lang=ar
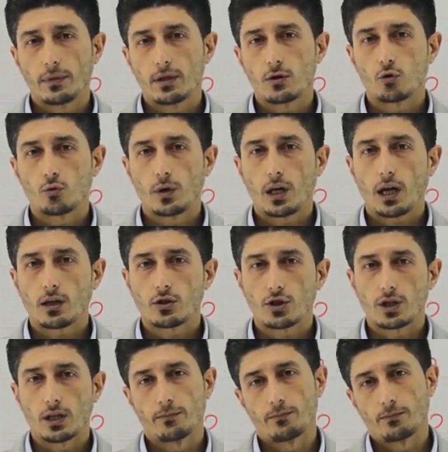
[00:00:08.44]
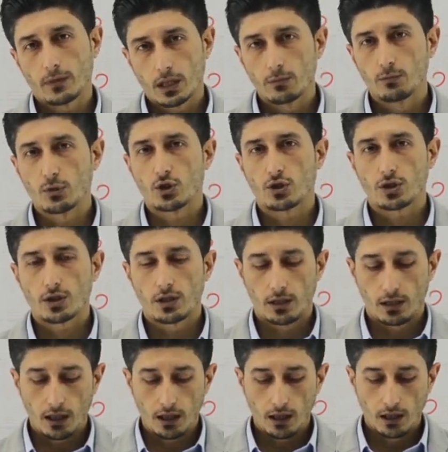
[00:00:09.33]
ميرو باعشة مش
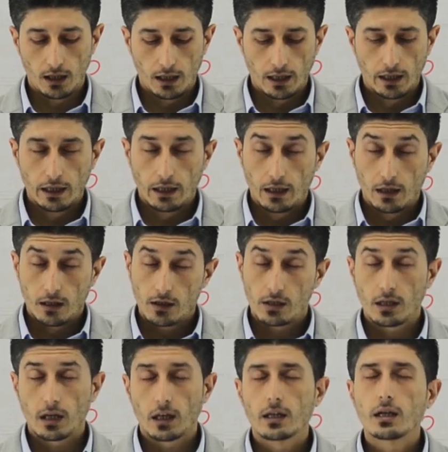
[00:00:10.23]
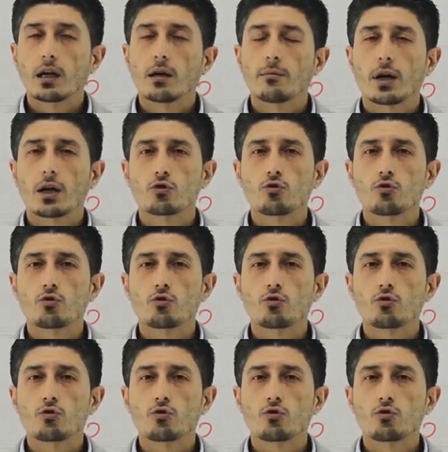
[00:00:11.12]
قلنا اشتغلناها مع